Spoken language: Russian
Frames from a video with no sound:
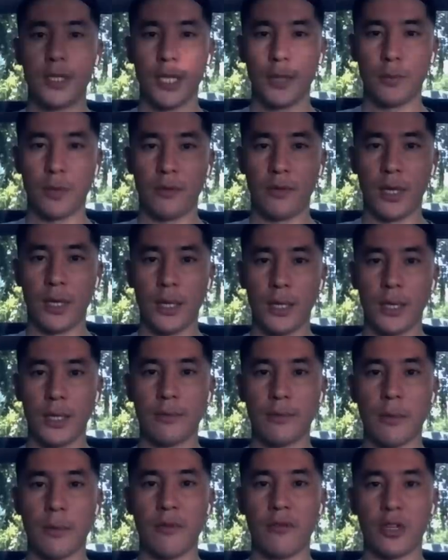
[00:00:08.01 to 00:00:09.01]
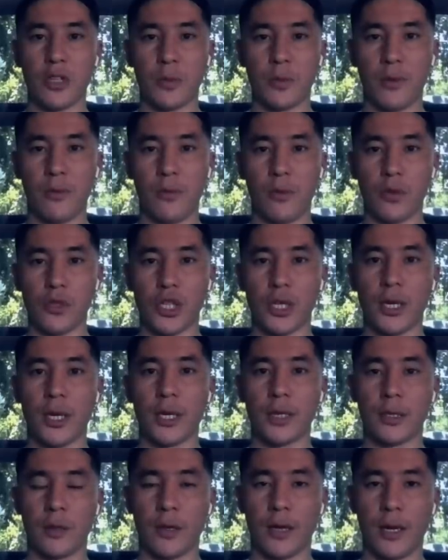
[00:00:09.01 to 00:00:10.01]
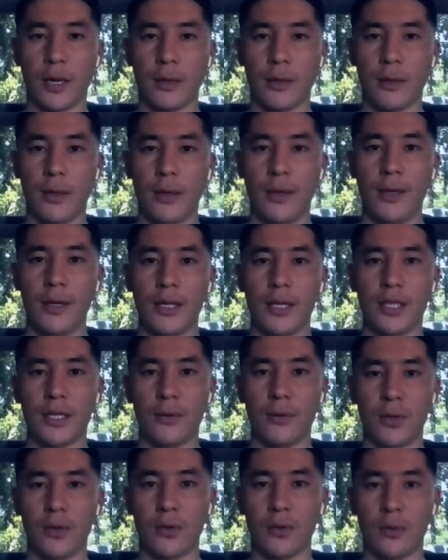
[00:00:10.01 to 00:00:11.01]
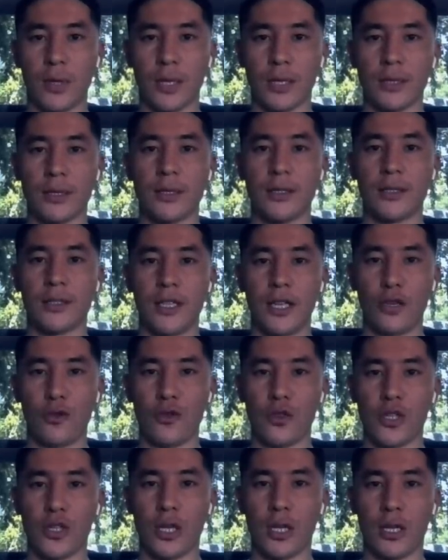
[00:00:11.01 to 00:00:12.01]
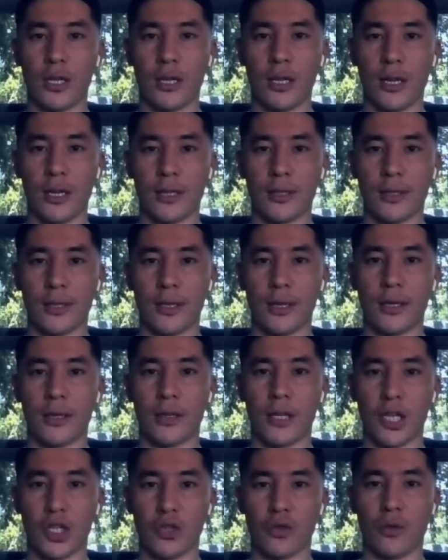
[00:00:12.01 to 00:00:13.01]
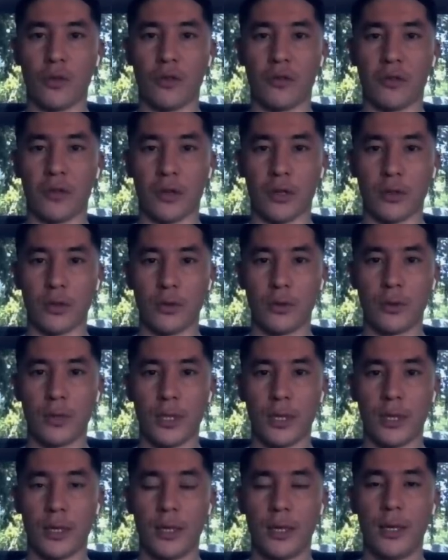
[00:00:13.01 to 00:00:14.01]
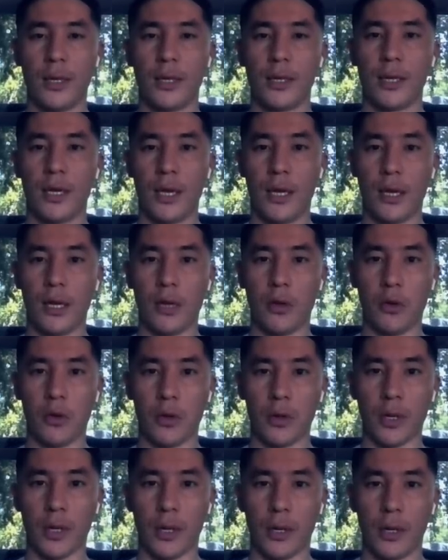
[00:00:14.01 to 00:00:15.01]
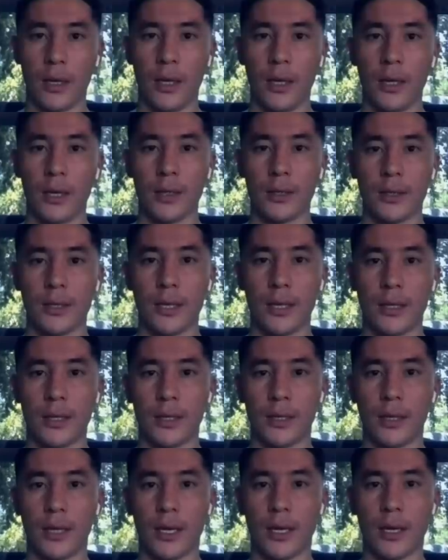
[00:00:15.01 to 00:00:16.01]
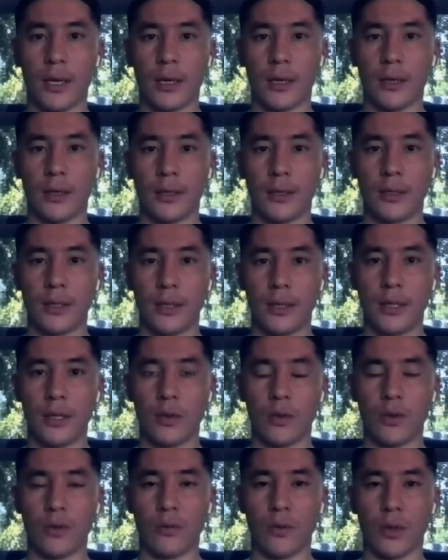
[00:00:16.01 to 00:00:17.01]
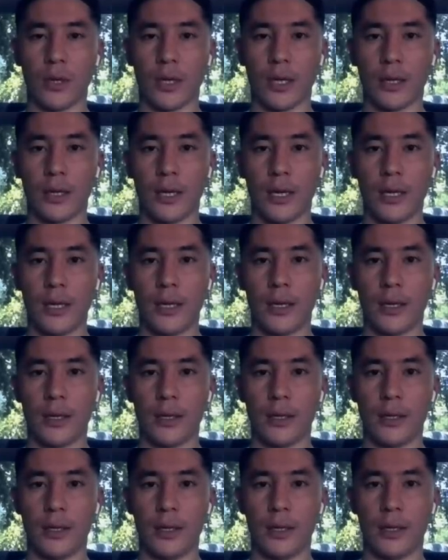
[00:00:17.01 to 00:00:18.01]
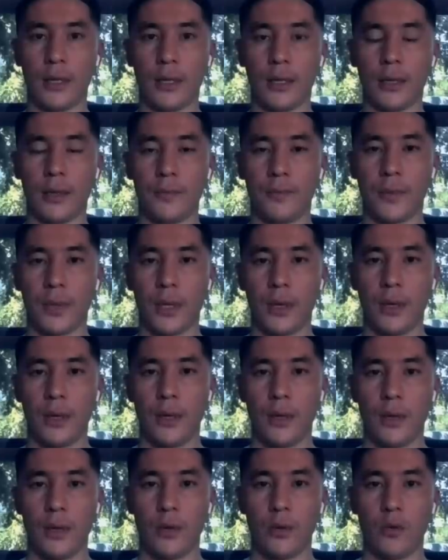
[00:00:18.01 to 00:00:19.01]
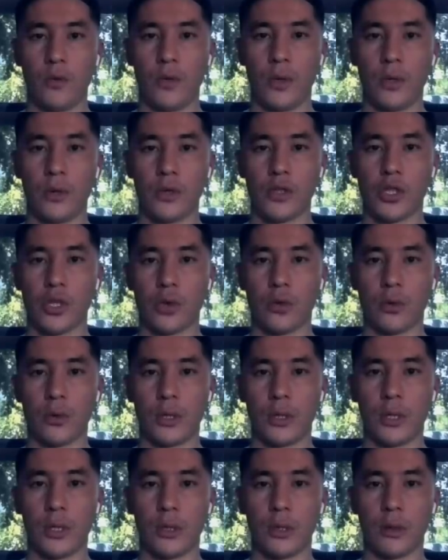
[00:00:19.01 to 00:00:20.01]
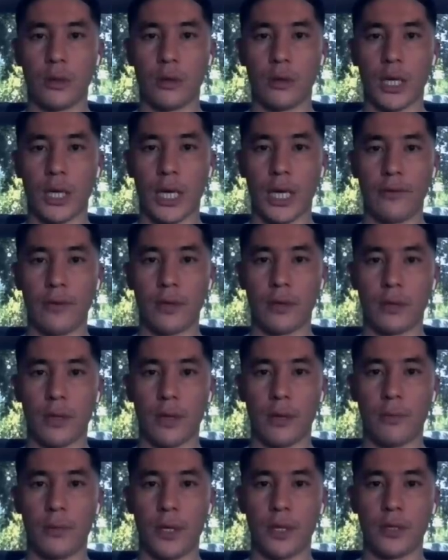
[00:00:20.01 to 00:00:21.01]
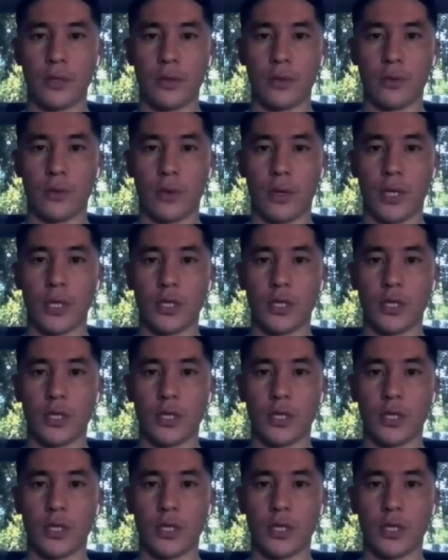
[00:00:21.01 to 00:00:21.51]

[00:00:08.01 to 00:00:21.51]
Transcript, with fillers: Всем привет, с вами ваш переводчик Асылхан, и сегодня у нас следующая реакция нашего француза Кей Леоне. Кстати, я сидел у него на канале и увидел, что он делал кавер на песню